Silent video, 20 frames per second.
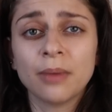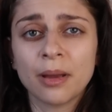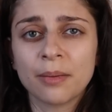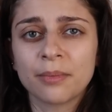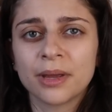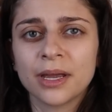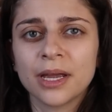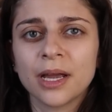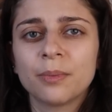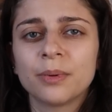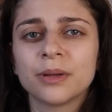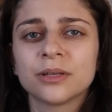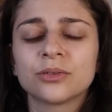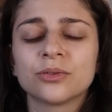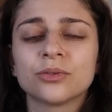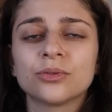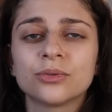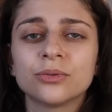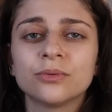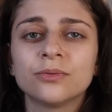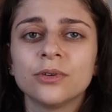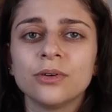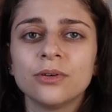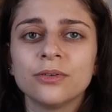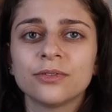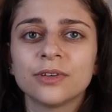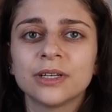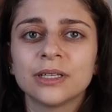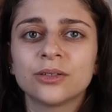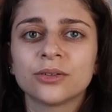ma mère parce que souvent
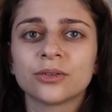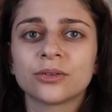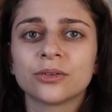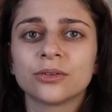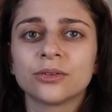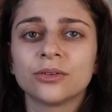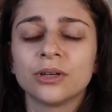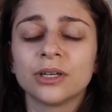en fait euh,